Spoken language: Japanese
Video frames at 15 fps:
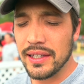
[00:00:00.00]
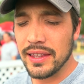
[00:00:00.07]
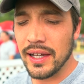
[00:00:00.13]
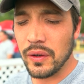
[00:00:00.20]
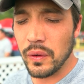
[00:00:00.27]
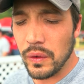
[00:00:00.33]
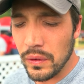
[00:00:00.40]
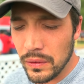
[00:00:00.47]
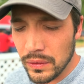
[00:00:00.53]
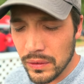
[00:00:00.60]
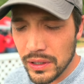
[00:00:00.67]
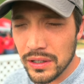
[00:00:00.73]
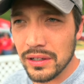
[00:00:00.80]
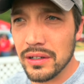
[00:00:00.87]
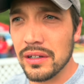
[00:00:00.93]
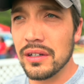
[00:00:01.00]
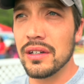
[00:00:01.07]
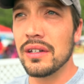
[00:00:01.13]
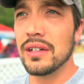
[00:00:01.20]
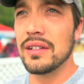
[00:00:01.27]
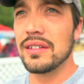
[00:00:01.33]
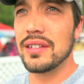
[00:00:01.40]
で、こういう
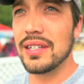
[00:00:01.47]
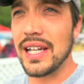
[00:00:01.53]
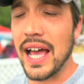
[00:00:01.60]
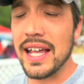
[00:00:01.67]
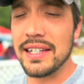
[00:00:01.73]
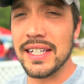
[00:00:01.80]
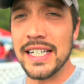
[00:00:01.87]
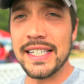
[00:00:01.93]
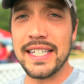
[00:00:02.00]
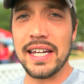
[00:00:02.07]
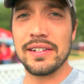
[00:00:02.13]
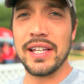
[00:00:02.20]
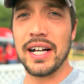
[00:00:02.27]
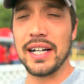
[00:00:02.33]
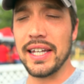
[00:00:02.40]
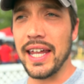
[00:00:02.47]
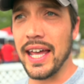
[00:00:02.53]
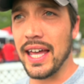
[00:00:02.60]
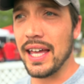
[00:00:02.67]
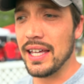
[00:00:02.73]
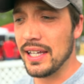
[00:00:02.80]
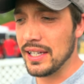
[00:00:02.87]
辛い人生の中
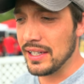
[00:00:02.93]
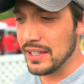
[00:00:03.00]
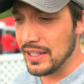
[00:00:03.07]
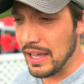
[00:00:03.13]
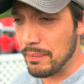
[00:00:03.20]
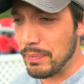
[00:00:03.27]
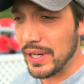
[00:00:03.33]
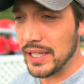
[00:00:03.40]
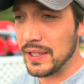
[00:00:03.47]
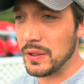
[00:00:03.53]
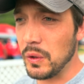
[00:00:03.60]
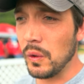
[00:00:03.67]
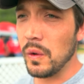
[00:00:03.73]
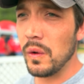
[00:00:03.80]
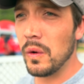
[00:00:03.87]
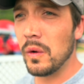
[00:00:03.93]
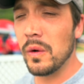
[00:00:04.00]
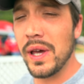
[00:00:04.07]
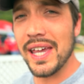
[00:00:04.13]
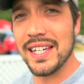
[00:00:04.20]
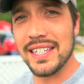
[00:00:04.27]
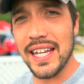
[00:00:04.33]
でやっぱり人を
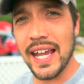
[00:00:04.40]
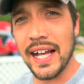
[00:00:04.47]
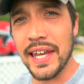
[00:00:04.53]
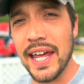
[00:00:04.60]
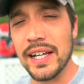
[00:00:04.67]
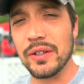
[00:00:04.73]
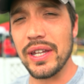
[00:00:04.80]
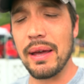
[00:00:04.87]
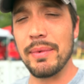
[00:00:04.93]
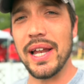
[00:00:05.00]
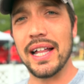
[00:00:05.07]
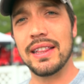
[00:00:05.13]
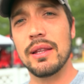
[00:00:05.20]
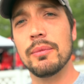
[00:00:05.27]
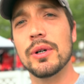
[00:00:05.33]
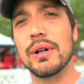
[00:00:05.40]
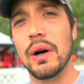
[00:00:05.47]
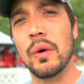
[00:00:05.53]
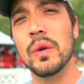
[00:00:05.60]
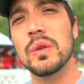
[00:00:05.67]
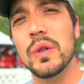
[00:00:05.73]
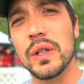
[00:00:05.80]
応援していかないとダメだって僕
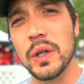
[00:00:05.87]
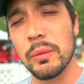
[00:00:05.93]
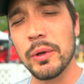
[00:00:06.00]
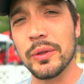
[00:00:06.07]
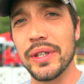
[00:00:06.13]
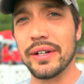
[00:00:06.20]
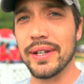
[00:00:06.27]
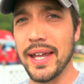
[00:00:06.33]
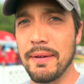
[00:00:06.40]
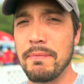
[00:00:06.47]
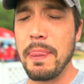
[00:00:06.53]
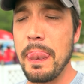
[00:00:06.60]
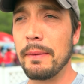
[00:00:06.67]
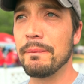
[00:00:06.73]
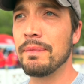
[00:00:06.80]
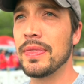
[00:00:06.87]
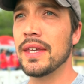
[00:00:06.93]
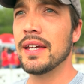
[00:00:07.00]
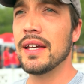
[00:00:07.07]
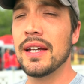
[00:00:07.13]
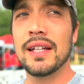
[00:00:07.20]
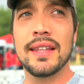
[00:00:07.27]
は本当に思うんだよね。
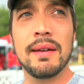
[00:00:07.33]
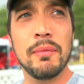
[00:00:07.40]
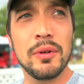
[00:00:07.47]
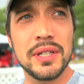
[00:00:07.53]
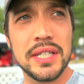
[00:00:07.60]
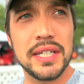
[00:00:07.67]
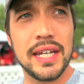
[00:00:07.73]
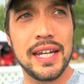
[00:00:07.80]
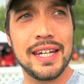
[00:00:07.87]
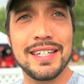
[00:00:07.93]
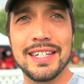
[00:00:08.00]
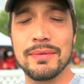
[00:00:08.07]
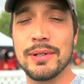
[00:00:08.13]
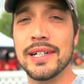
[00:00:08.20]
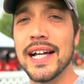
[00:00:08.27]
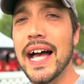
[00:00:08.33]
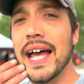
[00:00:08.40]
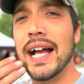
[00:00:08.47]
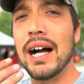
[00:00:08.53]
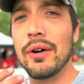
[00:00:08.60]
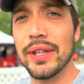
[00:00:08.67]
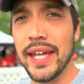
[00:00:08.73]
でもし自分が
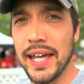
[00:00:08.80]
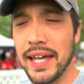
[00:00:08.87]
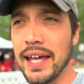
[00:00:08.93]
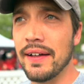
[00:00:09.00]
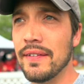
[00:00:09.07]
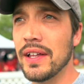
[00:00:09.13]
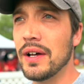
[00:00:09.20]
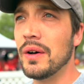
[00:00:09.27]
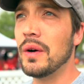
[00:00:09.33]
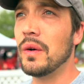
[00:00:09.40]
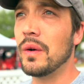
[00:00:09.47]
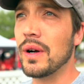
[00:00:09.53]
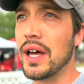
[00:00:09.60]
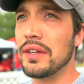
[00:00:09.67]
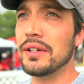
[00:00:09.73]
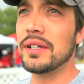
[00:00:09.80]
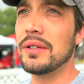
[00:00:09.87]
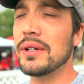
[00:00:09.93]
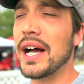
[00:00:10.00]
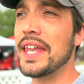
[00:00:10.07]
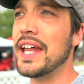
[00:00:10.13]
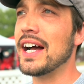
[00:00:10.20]
笑顔で他の
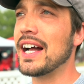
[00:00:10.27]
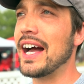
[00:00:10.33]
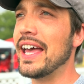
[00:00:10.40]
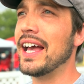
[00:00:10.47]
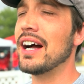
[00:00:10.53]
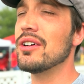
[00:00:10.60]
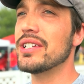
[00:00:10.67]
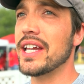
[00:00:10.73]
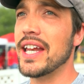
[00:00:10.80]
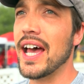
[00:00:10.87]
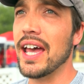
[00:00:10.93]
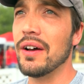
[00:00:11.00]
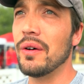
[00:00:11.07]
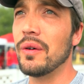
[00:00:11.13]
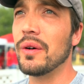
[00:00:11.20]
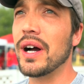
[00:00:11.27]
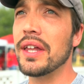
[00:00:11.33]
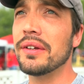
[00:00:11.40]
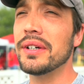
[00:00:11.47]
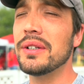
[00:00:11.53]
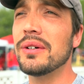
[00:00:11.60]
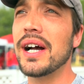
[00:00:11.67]
人がなんか笑顔じゃない、他
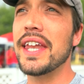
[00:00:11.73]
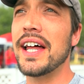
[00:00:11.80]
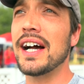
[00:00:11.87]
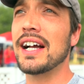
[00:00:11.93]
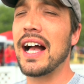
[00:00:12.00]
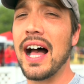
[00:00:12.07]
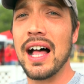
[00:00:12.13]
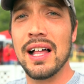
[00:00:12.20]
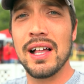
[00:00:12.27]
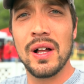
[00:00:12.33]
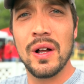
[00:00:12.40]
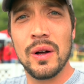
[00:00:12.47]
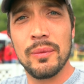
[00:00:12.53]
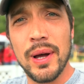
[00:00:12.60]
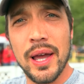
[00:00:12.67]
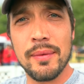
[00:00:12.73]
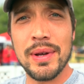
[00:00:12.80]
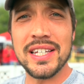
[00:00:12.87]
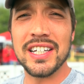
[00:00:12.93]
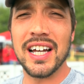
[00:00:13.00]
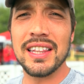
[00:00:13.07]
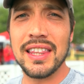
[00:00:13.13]
の人がなんかお前は間
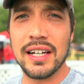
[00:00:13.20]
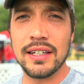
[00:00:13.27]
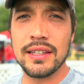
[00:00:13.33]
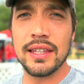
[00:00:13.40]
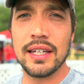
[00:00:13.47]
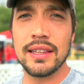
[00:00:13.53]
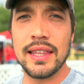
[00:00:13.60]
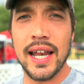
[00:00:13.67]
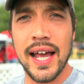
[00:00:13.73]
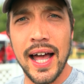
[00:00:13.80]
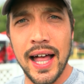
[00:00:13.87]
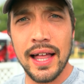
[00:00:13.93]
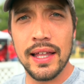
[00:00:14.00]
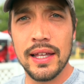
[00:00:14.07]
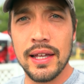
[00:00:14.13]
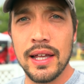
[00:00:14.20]
違ってるって言ったら、